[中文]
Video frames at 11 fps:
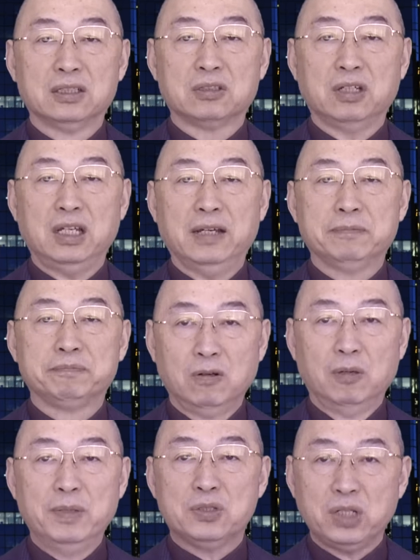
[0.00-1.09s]
所以，
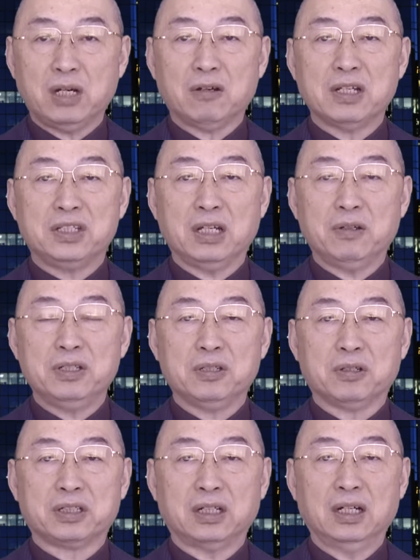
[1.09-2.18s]
我们最后的结论
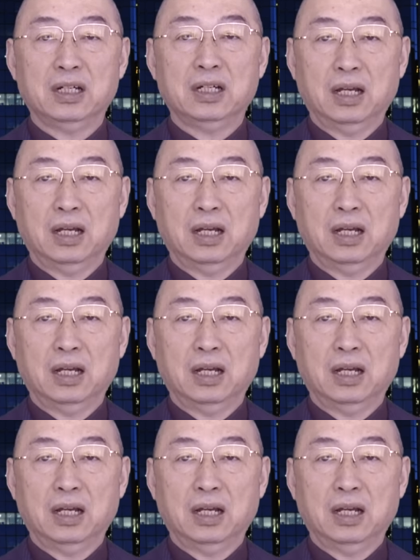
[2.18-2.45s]
就是，